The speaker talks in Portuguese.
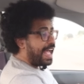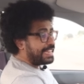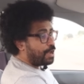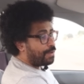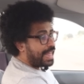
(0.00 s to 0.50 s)

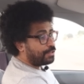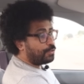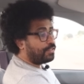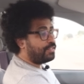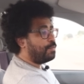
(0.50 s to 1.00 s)
Aqui ao
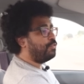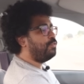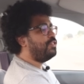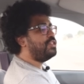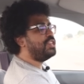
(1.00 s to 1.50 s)
lado nós temos
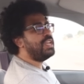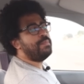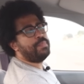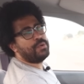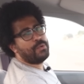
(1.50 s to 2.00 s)
um
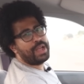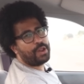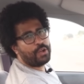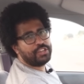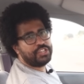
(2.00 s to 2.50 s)
típico
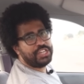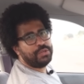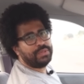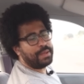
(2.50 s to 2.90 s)
reloginho